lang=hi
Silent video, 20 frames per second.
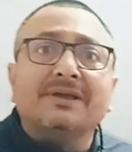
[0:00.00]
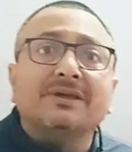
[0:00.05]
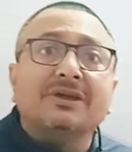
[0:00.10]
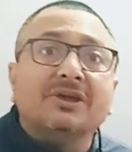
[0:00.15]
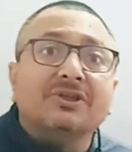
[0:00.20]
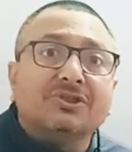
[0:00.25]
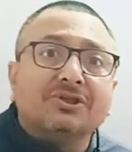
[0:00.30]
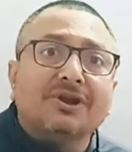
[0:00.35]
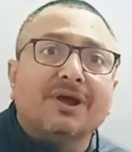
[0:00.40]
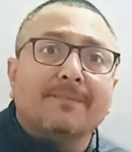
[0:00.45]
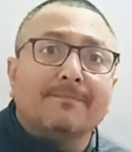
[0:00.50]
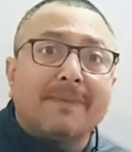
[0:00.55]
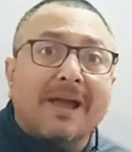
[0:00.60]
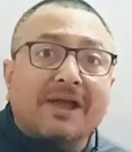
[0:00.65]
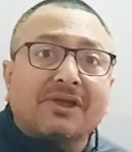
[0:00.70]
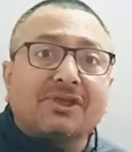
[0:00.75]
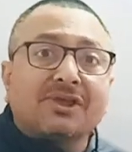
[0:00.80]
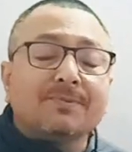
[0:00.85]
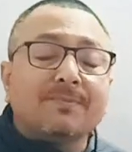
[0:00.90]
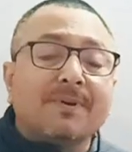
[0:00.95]
कितना
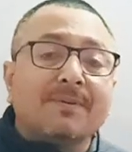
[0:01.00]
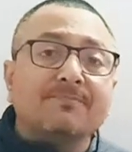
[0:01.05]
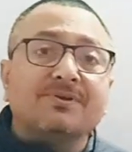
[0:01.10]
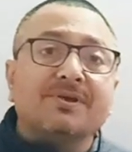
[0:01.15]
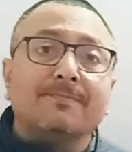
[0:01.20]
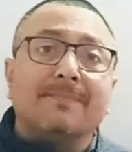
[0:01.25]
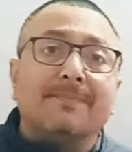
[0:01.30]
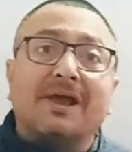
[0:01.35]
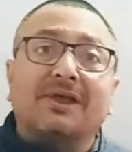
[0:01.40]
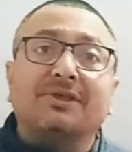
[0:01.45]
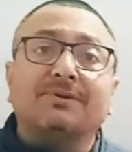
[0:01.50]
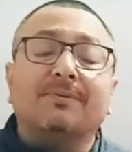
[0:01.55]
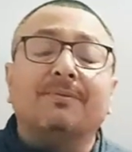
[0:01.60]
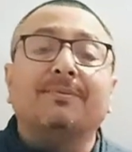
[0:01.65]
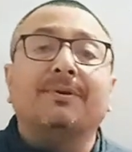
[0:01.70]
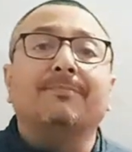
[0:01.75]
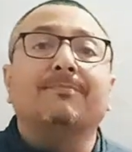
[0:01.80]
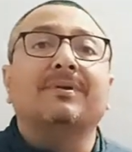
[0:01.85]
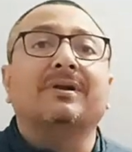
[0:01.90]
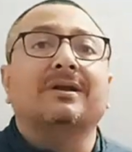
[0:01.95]
मैक्सिमम से मैक्सिमम
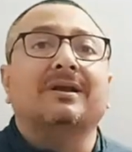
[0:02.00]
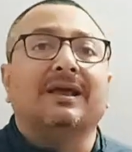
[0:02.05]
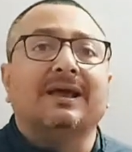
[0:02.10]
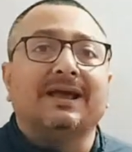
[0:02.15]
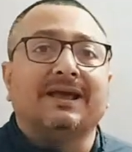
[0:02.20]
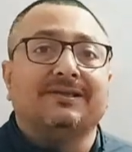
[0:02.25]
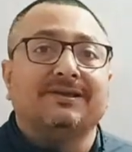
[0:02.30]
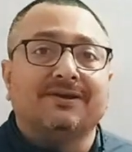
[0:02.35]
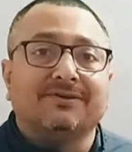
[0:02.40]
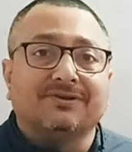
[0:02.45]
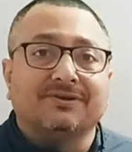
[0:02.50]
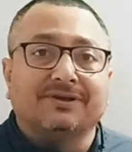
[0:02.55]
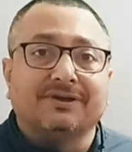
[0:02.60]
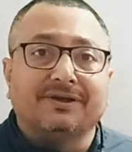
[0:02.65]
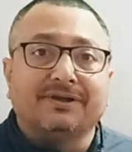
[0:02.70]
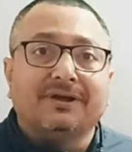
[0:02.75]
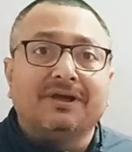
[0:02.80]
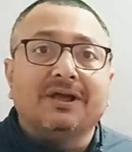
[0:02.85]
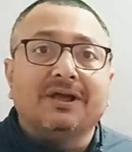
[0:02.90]
नंबर लाया जा सके